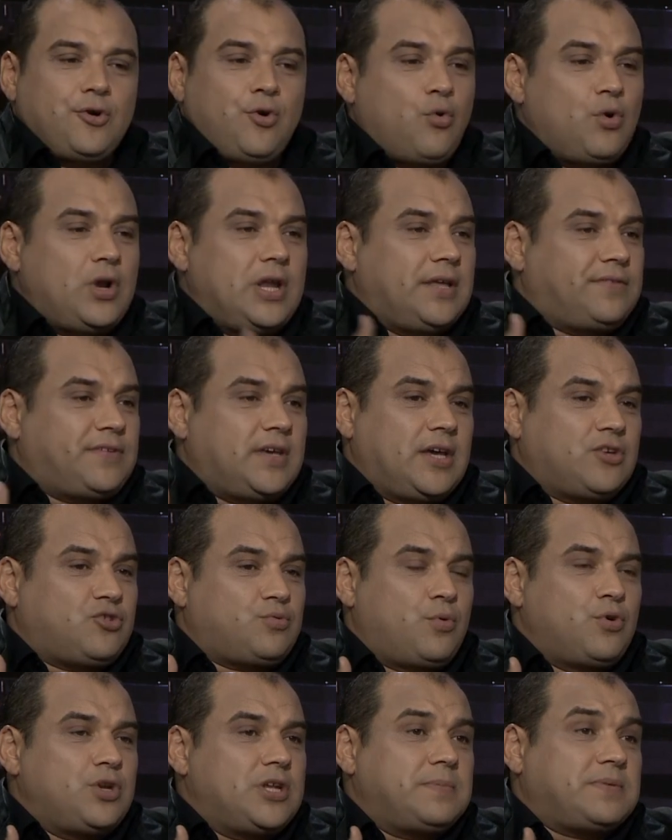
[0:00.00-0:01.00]
واللي
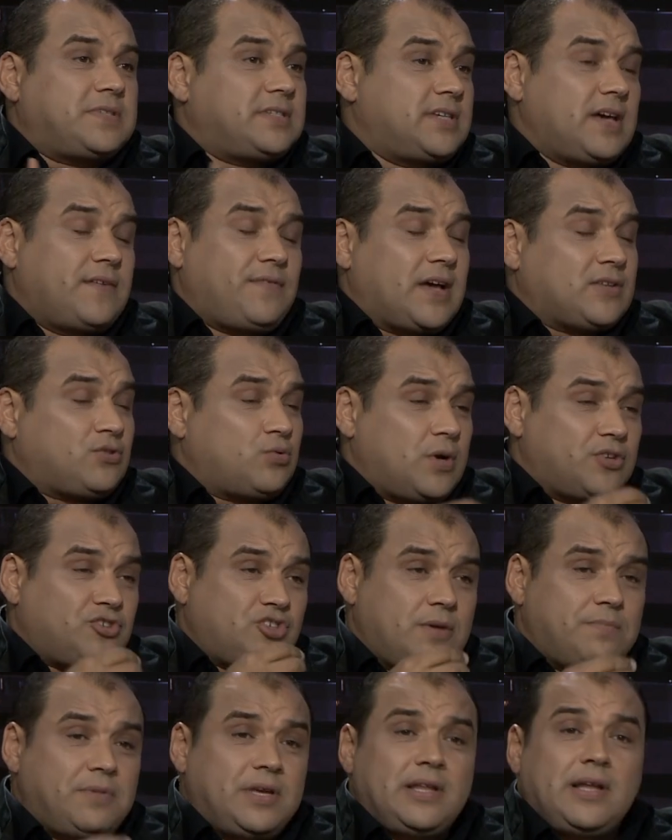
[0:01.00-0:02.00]
تيعجبوني بزاف اصوات
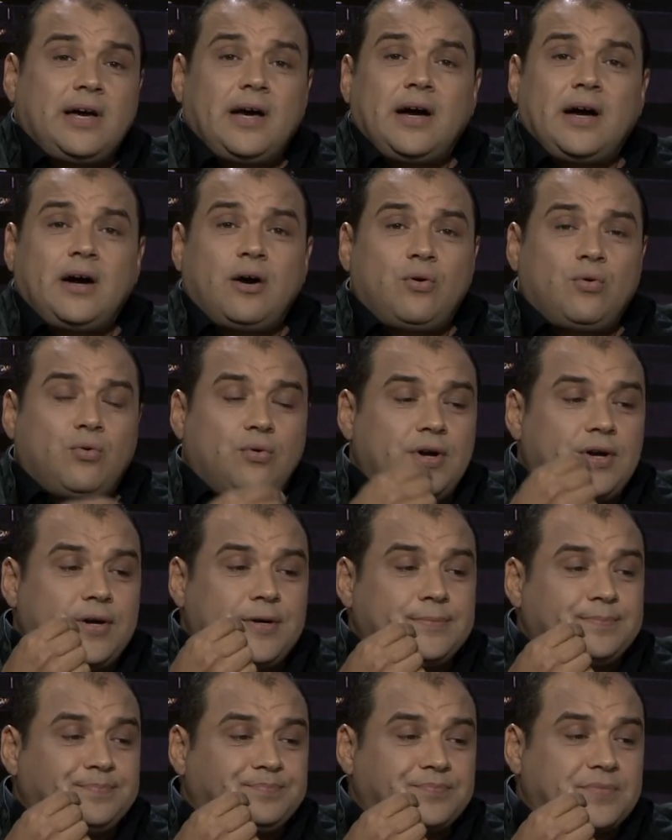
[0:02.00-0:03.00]
جميله
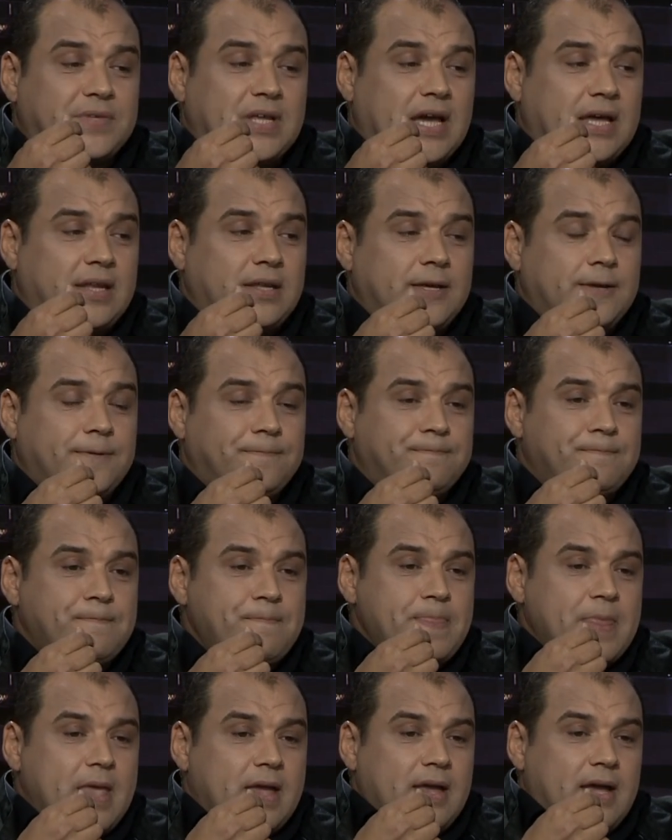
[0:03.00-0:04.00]
ويعني
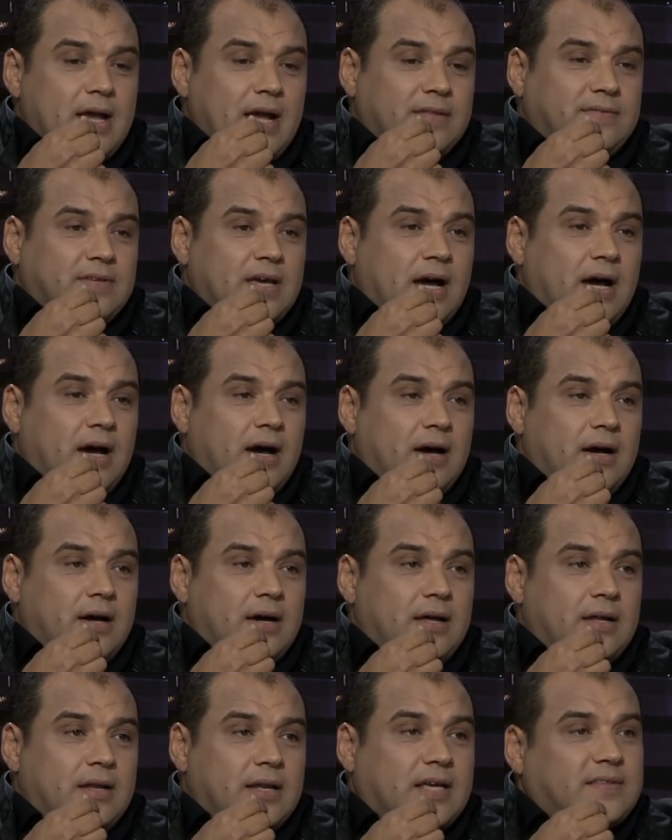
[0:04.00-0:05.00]
حتى
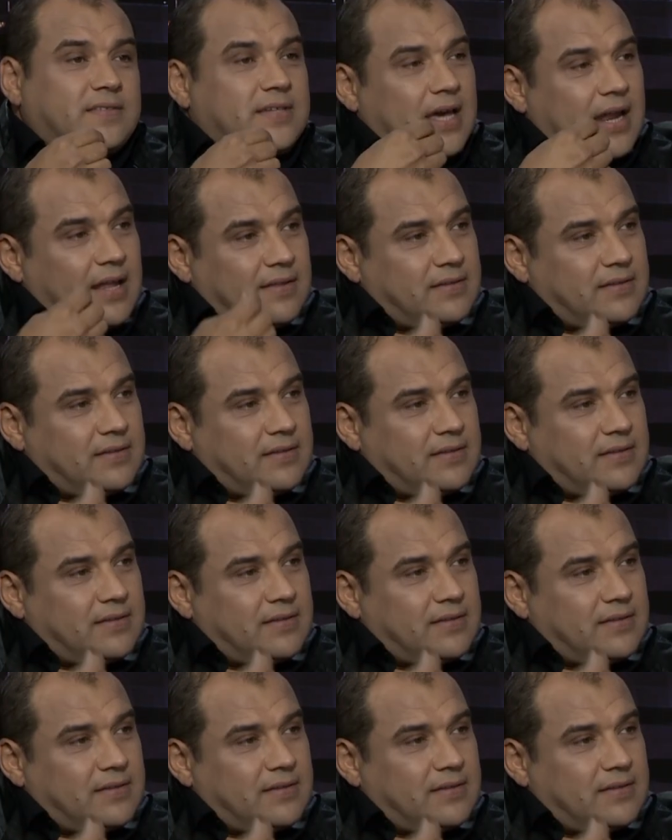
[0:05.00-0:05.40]
الاختيارات